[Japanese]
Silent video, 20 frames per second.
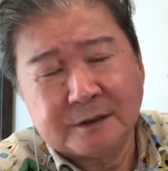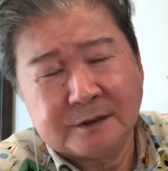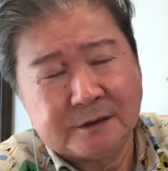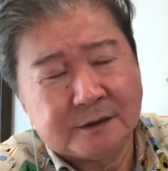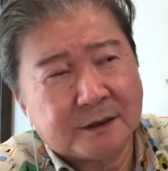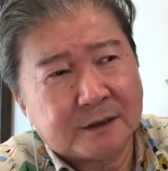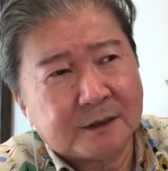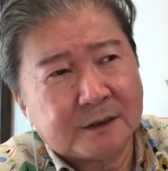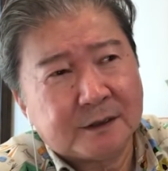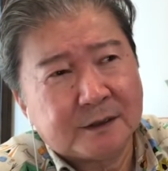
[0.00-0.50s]

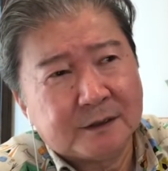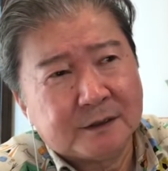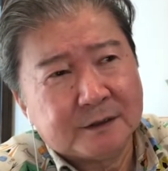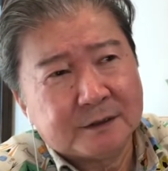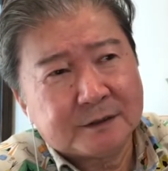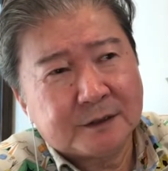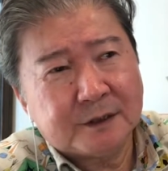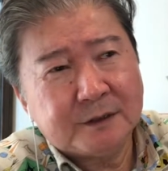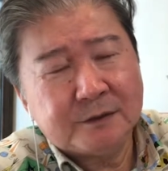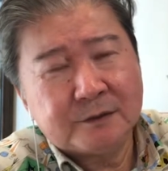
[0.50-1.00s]
だから、
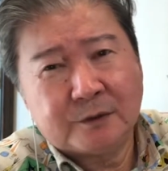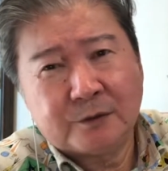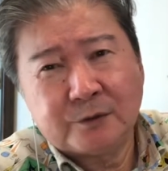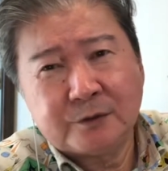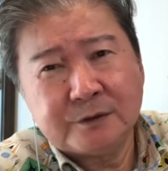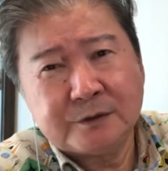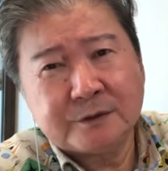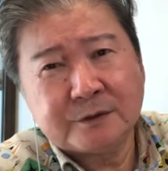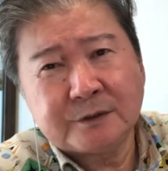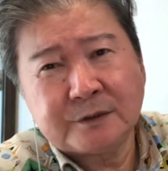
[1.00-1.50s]
最後は
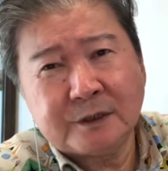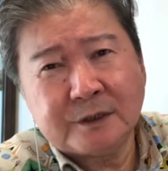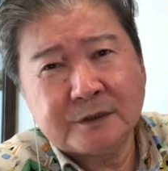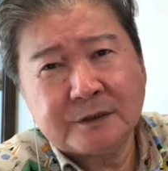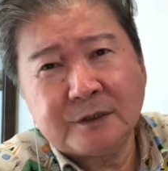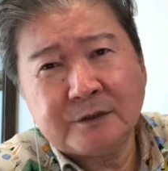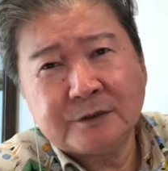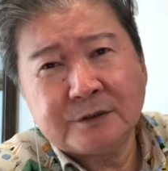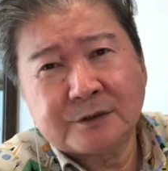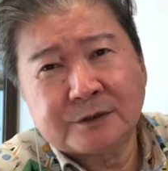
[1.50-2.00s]
法律と照ら
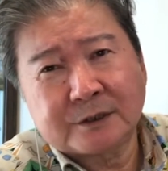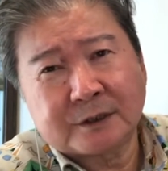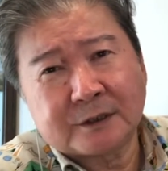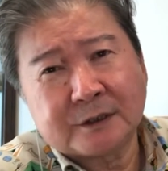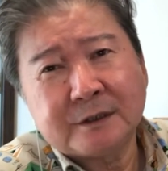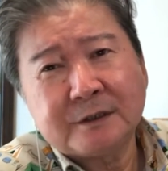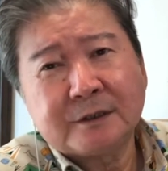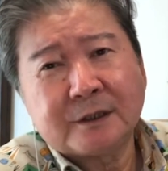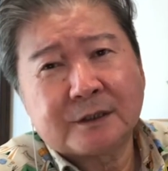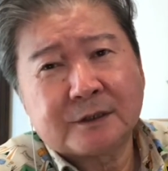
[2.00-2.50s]
し合わせしか
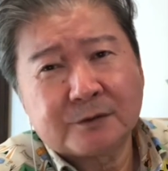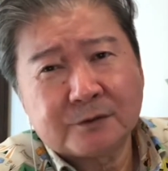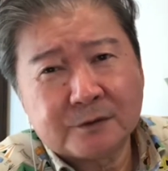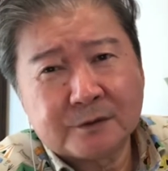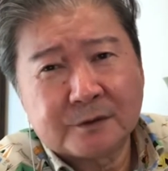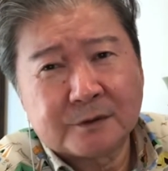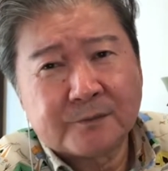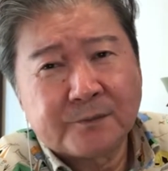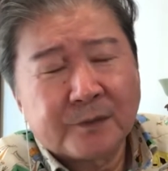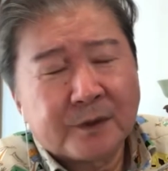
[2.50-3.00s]
ないんだけ
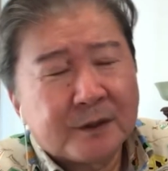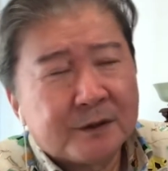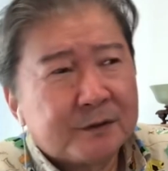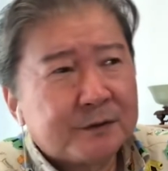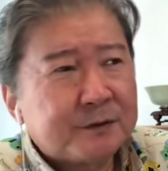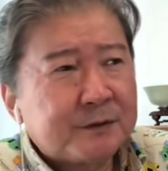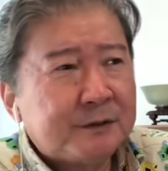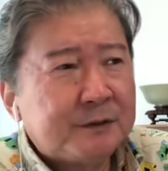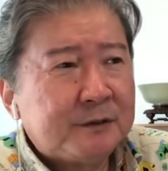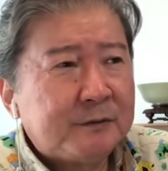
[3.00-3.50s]
ど、
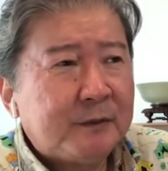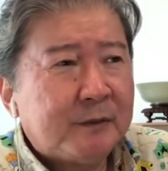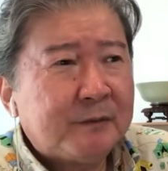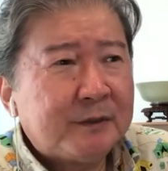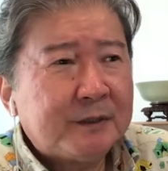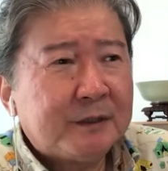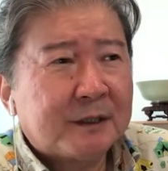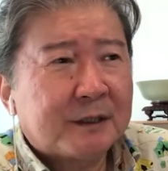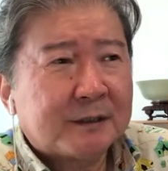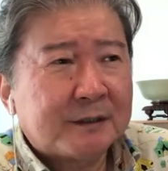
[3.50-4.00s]
要するに今
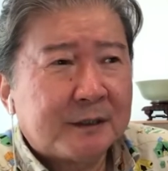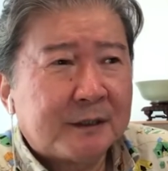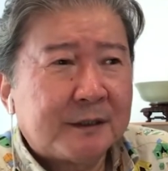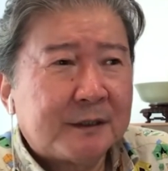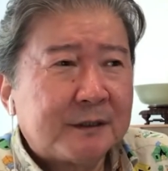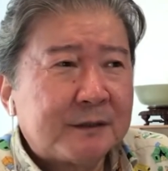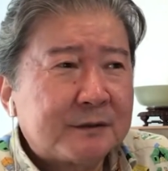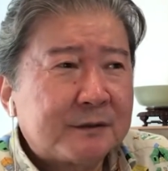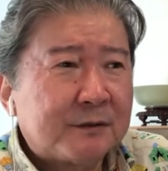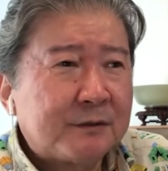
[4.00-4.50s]
までが
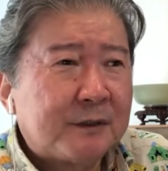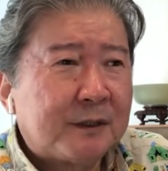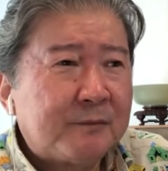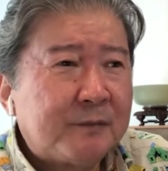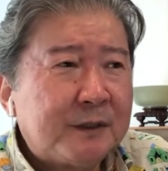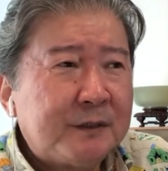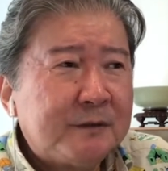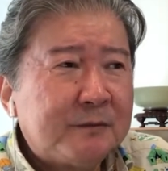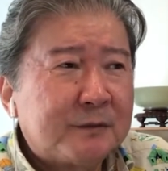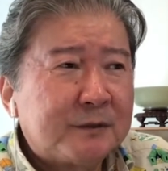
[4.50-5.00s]
ね、そのあ
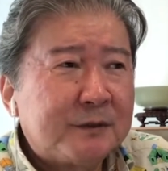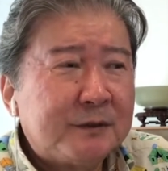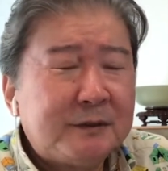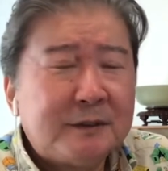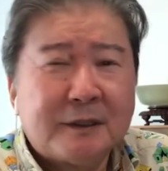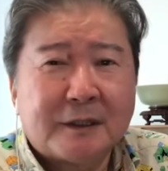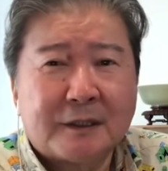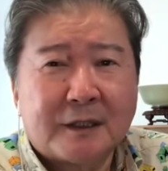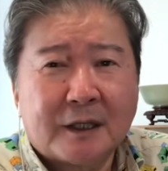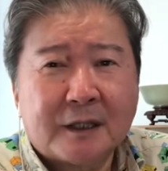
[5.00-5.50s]
まりにも倫
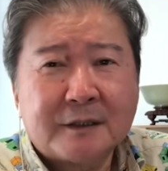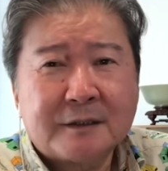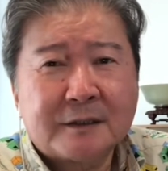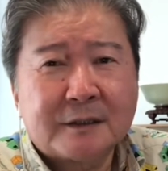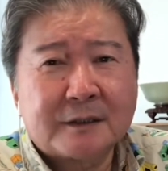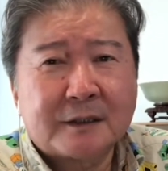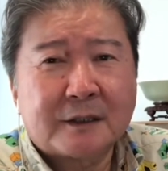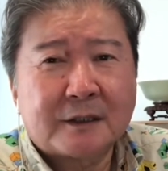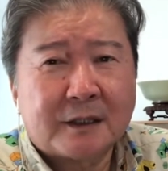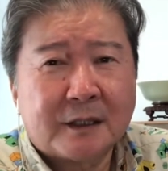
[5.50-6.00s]
理がなかった
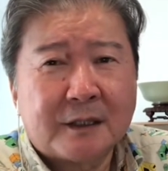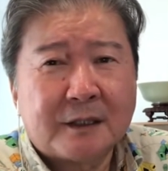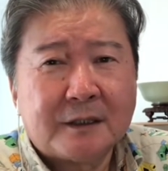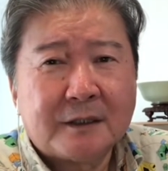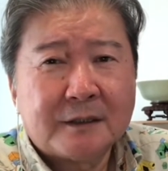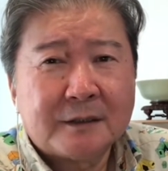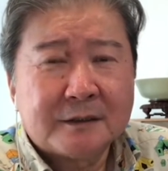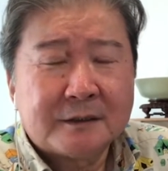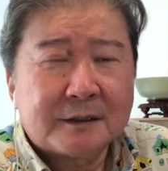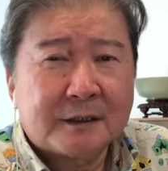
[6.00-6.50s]
んだな。
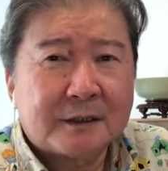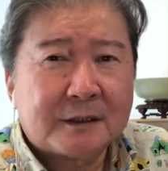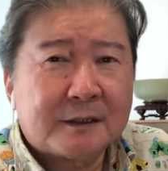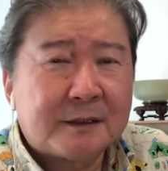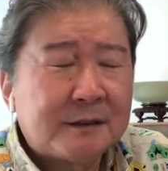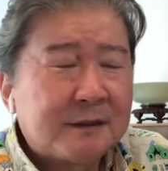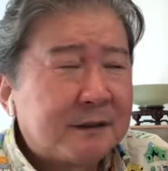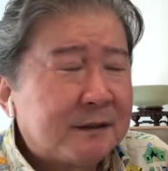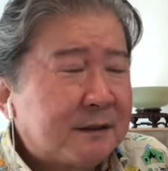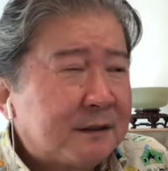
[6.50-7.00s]
だか
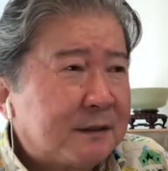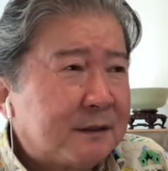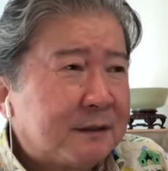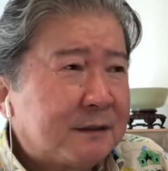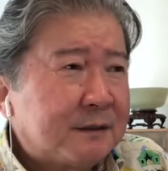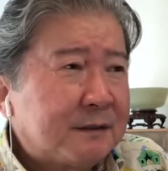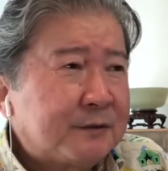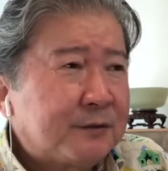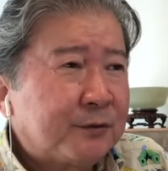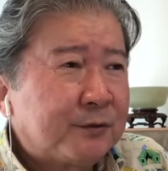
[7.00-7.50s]

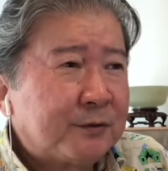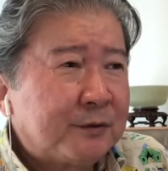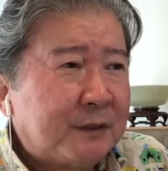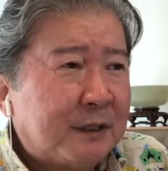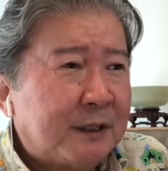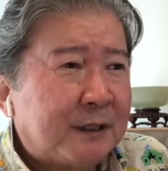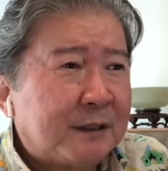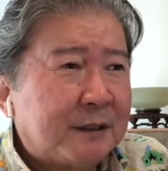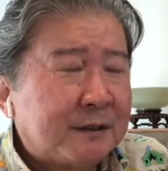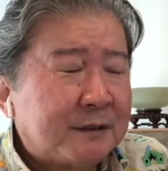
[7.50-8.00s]
ら、あそこ
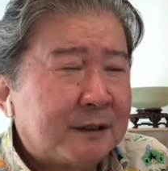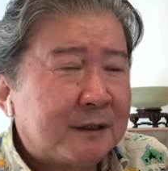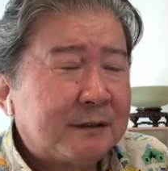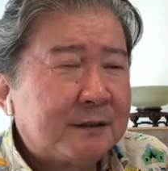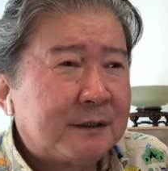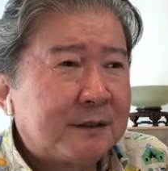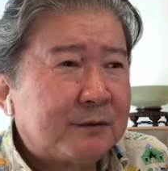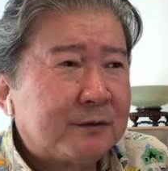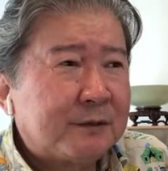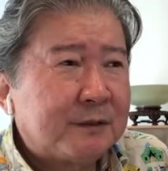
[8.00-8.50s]
がだん
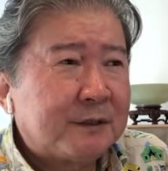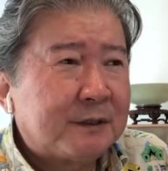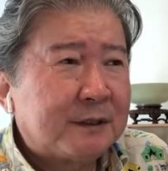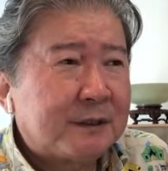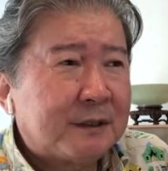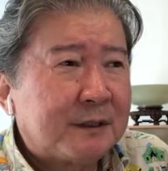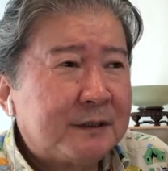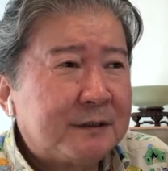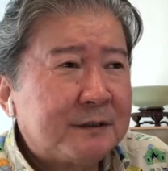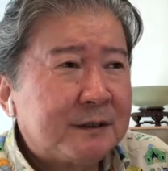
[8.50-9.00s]
だんこれから
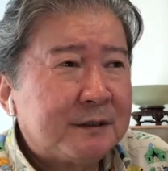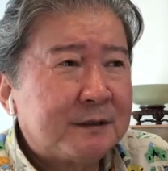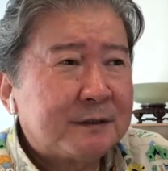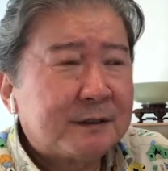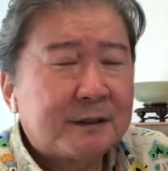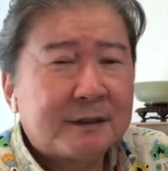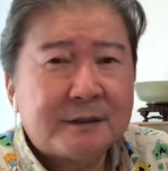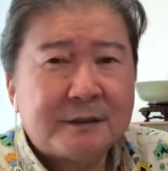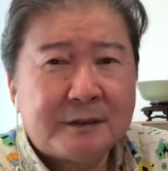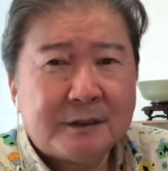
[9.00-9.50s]
改善
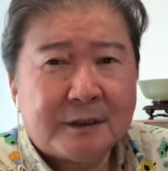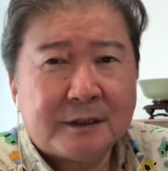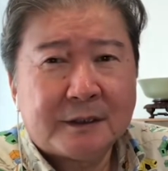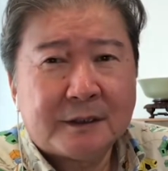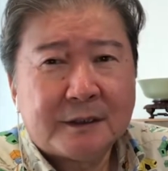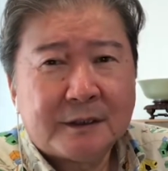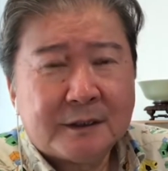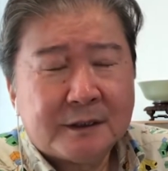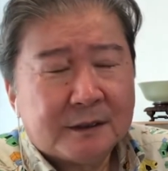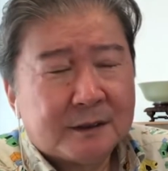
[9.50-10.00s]
され
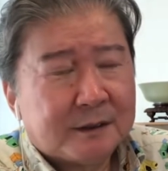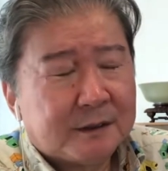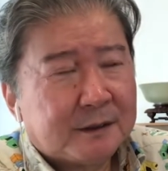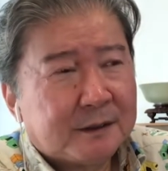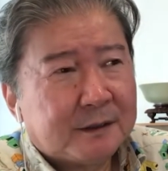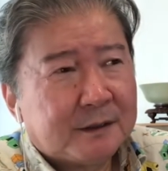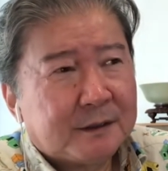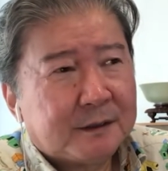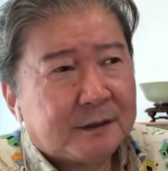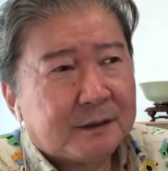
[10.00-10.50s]
て、
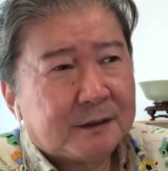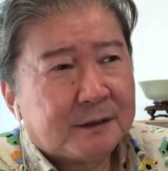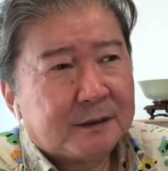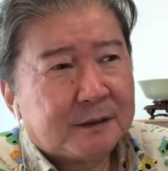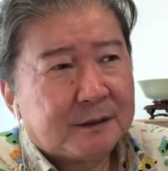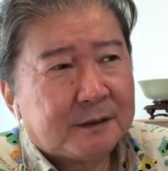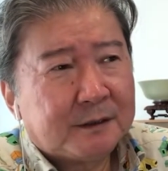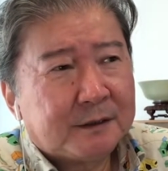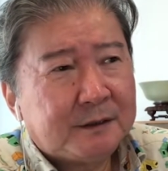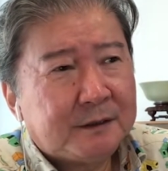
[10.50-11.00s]

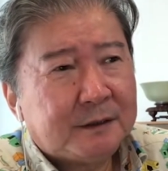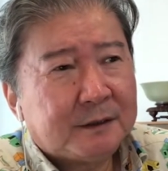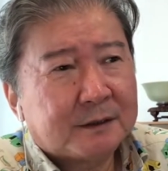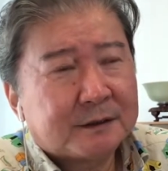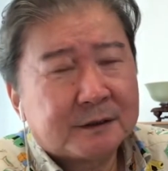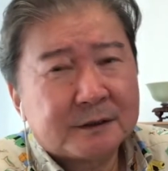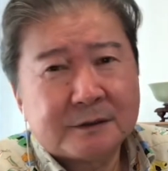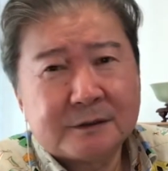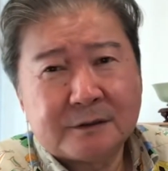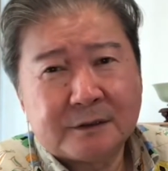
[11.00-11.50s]
えー、いい
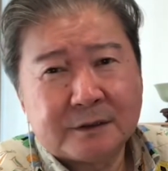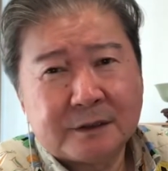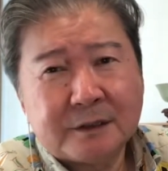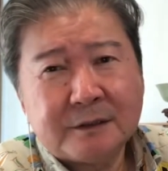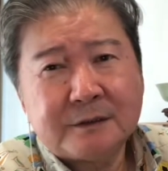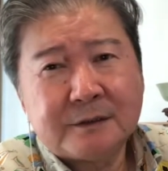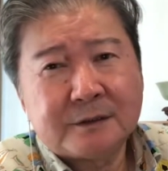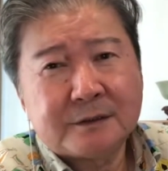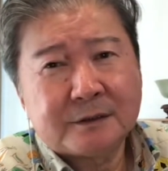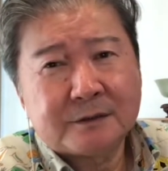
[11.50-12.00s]
形には
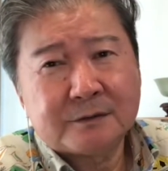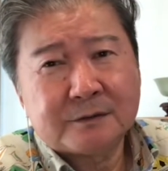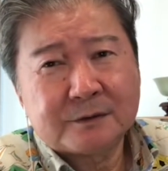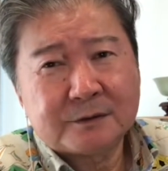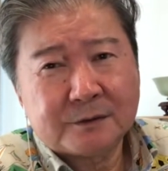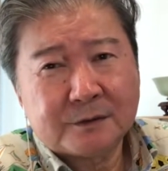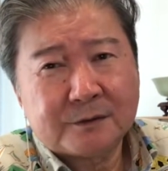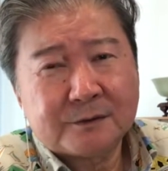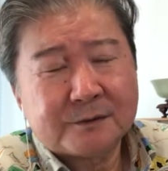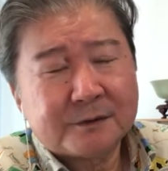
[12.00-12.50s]
なってきてるんで
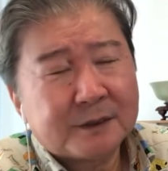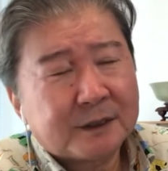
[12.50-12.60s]
すよ。